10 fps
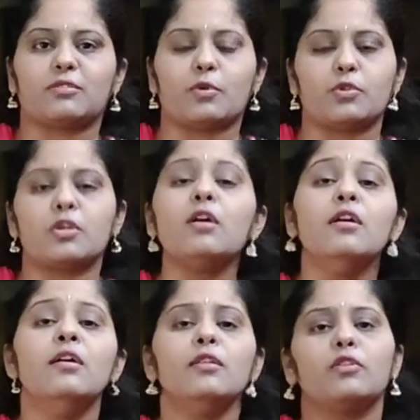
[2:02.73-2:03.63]
చేసుకోవచ్చు
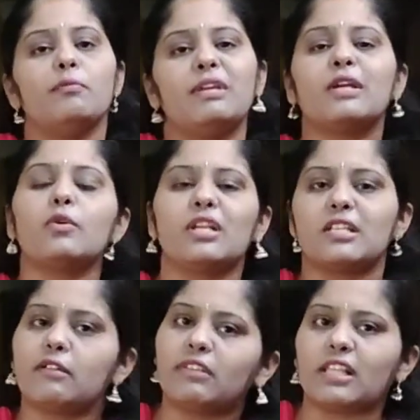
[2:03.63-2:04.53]
సో మీకు
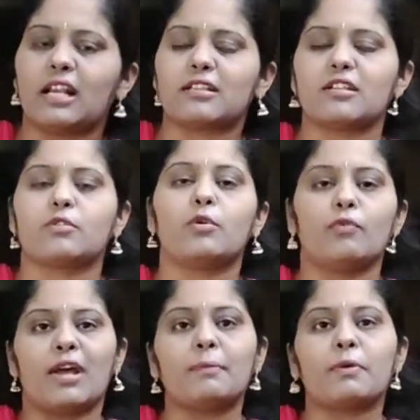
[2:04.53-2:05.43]
నచ్చినవి సెలెక్ట్
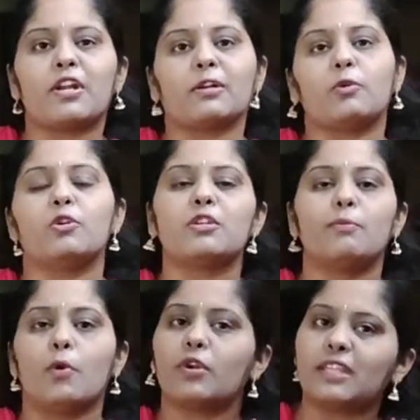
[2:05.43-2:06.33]
చేసుకుని వన్ ప్రొడక్ట్ నుంచి
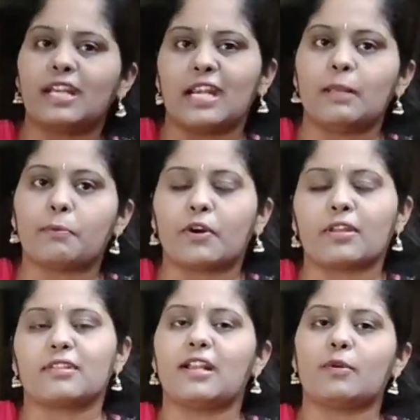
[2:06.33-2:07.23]
మోర్ దెన్ ఎన్ని
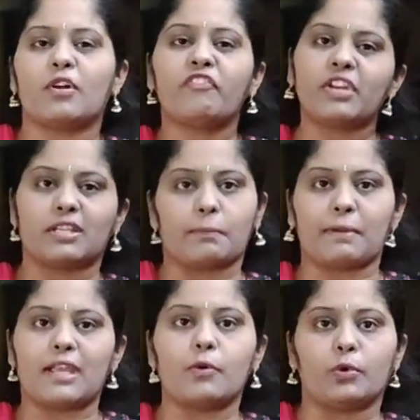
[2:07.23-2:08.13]
ప్రొడక్ట్స్ అయినా కూడా ఫ్రీ
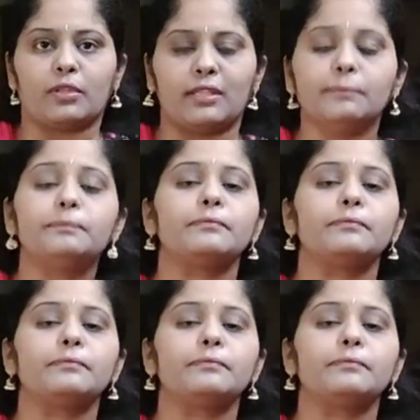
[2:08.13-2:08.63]
షిప్పింగే ఉంటుంది